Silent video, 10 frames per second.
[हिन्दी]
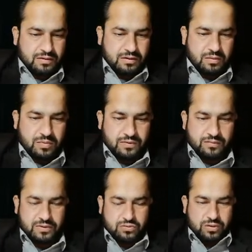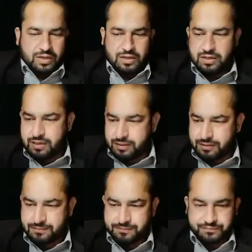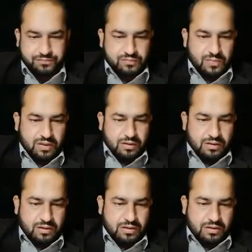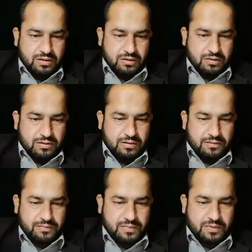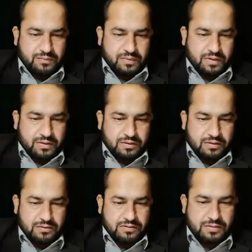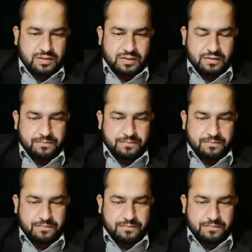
हमारे पास जो एरिया है एरिया ऑफ द पार्क ठीक है